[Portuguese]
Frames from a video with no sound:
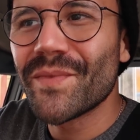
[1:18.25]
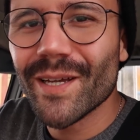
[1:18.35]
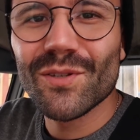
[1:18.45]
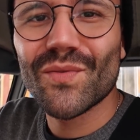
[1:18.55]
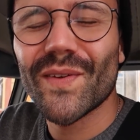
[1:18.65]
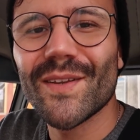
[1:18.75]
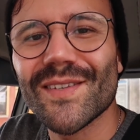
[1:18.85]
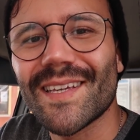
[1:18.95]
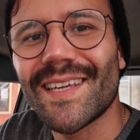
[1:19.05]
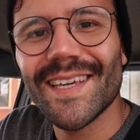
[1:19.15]
dando os
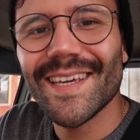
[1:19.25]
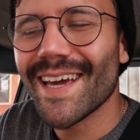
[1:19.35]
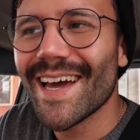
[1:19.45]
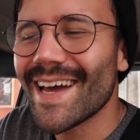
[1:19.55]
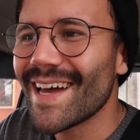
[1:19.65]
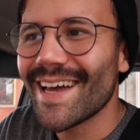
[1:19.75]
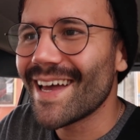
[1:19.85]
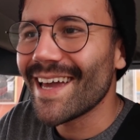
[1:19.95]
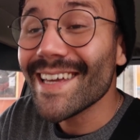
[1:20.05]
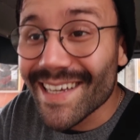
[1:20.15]
filhos aqui,
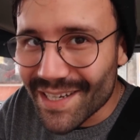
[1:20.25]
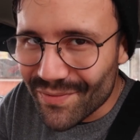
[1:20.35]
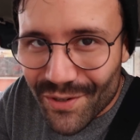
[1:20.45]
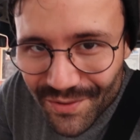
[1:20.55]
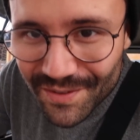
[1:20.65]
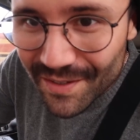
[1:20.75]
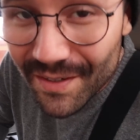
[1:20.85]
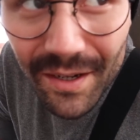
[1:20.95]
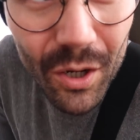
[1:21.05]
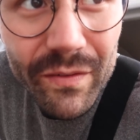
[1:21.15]
é, é incrível.
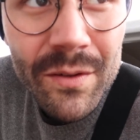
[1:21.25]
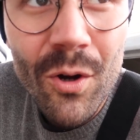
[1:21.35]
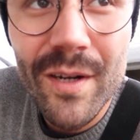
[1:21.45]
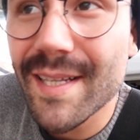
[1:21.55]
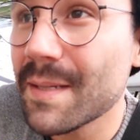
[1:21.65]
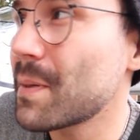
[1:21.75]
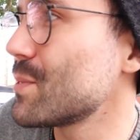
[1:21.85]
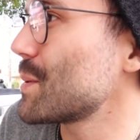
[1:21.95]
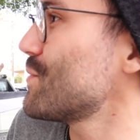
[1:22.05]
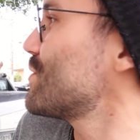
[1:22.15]
Agora vou dar um rolezinho pra mostrar